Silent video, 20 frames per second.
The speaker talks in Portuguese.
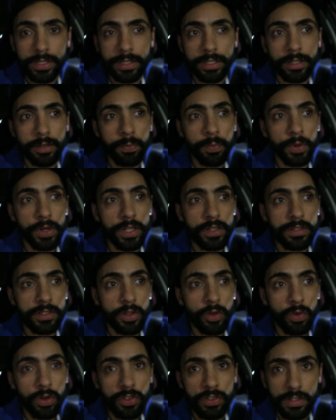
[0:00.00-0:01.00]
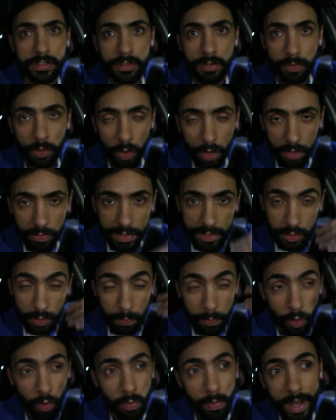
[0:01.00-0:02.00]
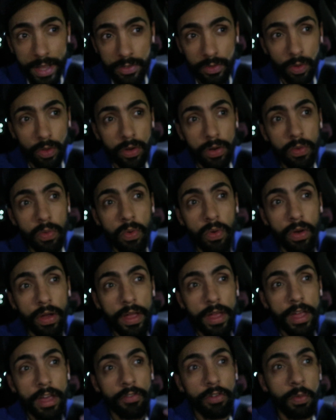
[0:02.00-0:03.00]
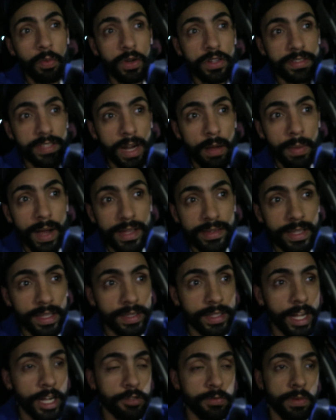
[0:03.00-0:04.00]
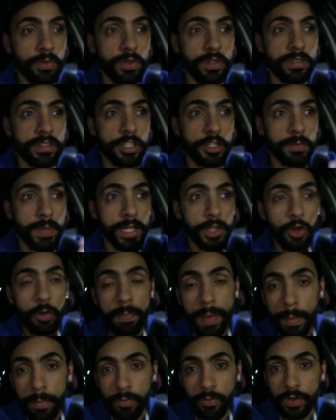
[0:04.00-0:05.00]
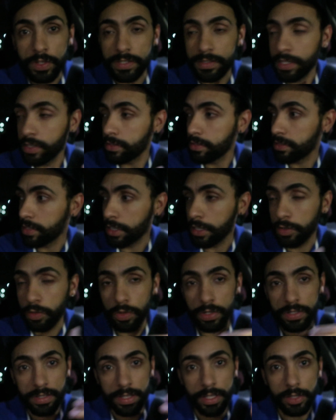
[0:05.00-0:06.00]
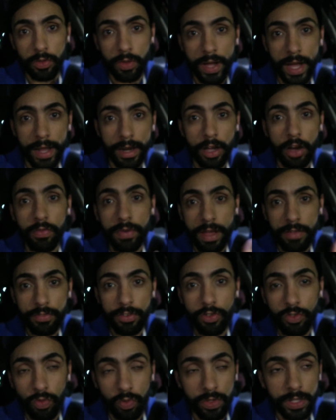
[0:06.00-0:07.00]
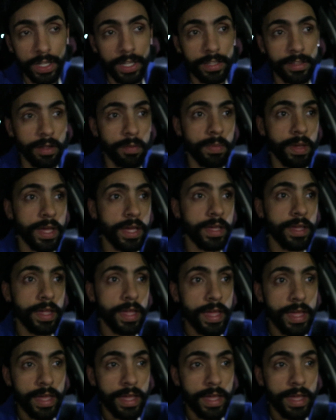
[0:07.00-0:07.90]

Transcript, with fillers: Então, por isso que hoje esse vlog vai ser um pouco mais longo. Vou mostrar mais detalhes para vocês, bater um papo com vocês, seguidores aqui do canal vai vir junto aqui também.